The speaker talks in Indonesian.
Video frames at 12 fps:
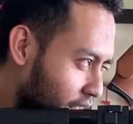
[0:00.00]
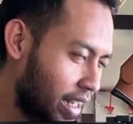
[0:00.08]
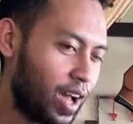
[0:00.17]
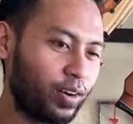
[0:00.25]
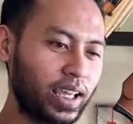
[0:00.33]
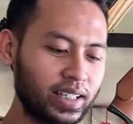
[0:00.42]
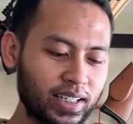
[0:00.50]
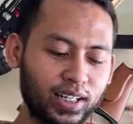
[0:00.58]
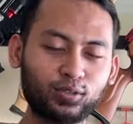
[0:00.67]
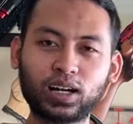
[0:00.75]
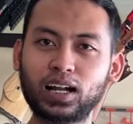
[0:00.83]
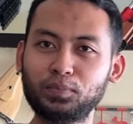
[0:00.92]
Nah, oke okay,
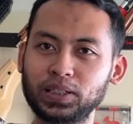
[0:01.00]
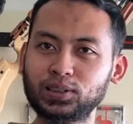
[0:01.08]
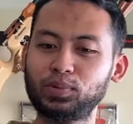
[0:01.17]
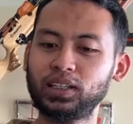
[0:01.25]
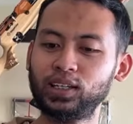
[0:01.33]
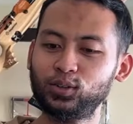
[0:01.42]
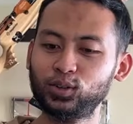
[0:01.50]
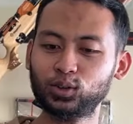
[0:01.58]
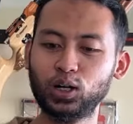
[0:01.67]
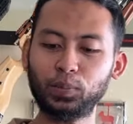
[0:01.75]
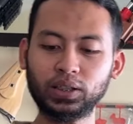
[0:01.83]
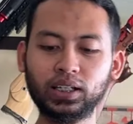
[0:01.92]
jadi kurang lebih seperti itu
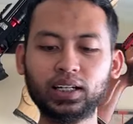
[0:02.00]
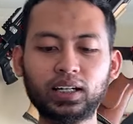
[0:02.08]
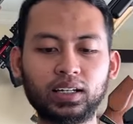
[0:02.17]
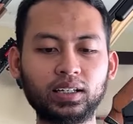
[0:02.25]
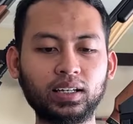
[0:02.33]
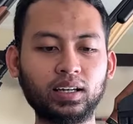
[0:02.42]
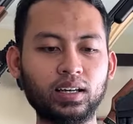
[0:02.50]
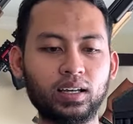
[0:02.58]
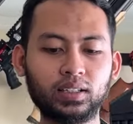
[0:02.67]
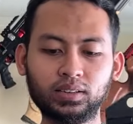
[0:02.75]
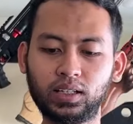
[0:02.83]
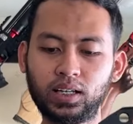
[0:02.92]
dulu pediler
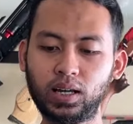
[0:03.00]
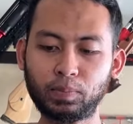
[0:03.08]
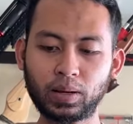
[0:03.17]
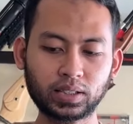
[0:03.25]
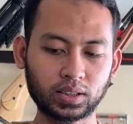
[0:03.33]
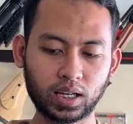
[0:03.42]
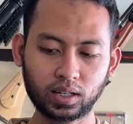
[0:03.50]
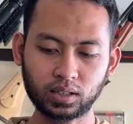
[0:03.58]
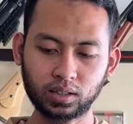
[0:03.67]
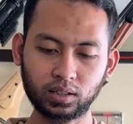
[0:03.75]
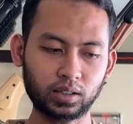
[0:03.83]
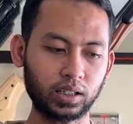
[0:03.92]
saya
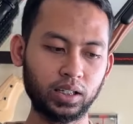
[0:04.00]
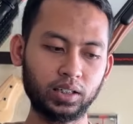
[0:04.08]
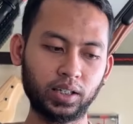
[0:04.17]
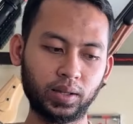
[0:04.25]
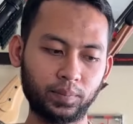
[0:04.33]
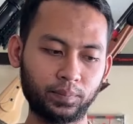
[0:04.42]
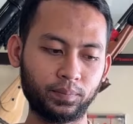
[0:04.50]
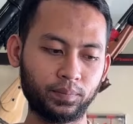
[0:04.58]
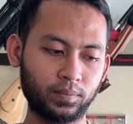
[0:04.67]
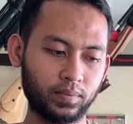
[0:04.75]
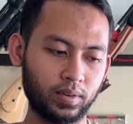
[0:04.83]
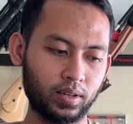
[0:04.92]
pasang gini aja
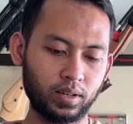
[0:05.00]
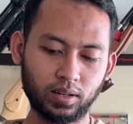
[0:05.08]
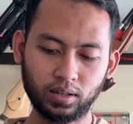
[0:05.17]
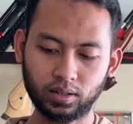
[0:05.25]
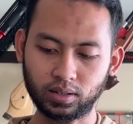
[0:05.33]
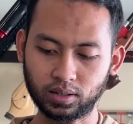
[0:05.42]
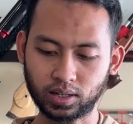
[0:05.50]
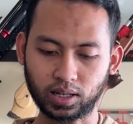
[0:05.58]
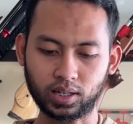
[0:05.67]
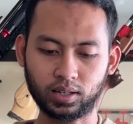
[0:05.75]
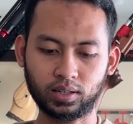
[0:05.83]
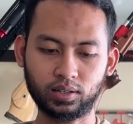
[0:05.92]
nah
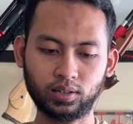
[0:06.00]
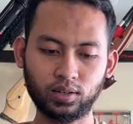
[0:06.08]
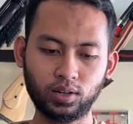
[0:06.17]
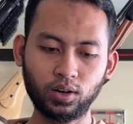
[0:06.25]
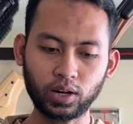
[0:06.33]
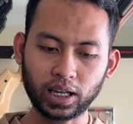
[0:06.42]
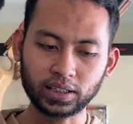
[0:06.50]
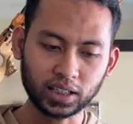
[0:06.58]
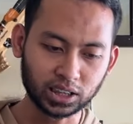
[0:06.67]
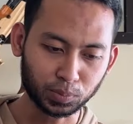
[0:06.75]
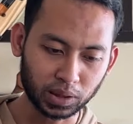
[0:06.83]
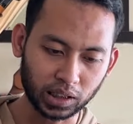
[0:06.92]
oke
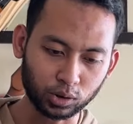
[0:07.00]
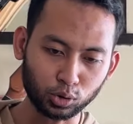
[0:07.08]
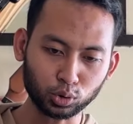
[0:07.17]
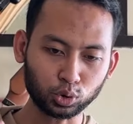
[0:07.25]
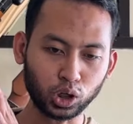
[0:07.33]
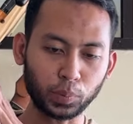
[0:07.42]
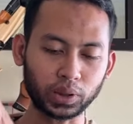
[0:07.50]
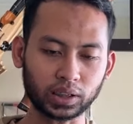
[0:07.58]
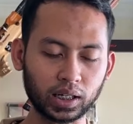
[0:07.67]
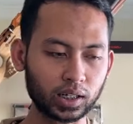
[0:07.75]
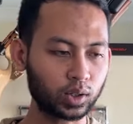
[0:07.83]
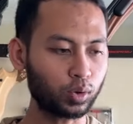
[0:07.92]
jadi seperti itu dulu
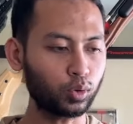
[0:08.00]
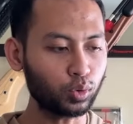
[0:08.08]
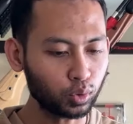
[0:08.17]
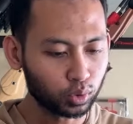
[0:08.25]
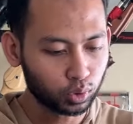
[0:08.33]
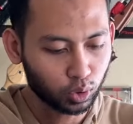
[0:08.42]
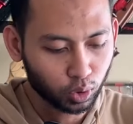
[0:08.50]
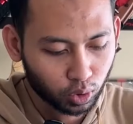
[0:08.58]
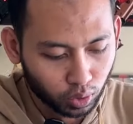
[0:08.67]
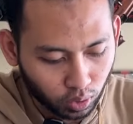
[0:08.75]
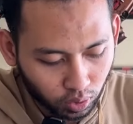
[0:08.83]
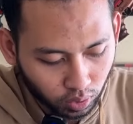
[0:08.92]
bediler
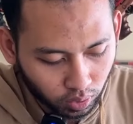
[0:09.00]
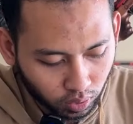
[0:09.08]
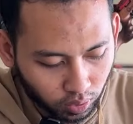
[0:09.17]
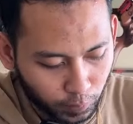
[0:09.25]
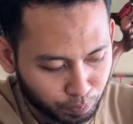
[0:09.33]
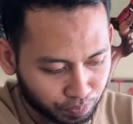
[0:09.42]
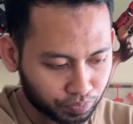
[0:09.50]
untuk